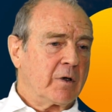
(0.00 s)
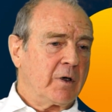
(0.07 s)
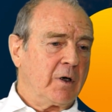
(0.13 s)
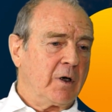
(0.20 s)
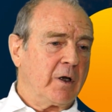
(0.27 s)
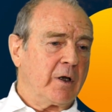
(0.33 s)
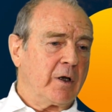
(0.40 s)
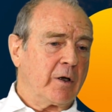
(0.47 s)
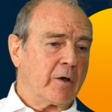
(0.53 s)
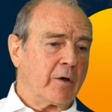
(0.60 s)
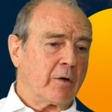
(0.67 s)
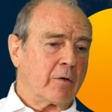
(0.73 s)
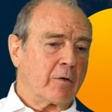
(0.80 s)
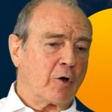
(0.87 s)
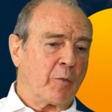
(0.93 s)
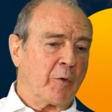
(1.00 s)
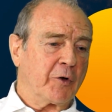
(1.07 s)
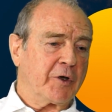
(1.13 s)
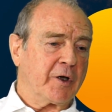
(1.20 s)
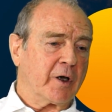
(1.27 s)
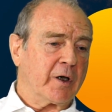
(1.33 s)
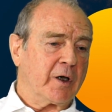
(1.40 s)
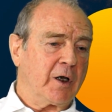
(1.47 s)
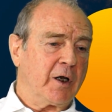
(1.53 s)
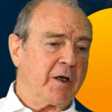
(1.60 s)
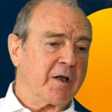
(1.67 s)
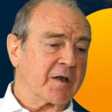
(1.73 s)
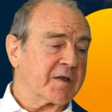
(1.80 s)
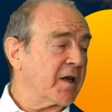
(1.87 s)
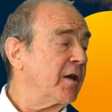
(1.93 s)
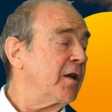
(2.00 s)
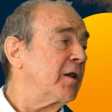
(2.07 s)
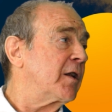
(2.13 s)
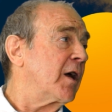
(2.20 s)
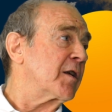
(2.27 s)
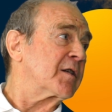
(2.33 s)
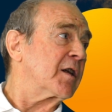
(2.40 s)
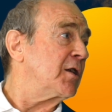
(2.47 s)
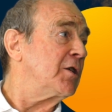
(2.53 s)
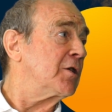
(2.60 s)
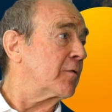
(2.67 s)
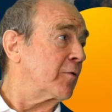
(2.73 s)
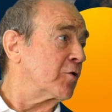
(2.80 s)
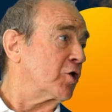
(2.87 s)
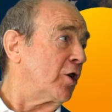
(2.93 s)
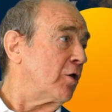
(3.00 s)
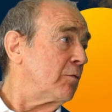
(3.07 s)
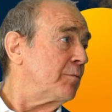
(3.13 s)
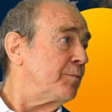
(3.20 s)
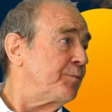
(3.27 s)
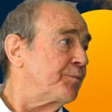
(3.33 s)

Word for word: il est, euh, comment il est dans un état satisfaisant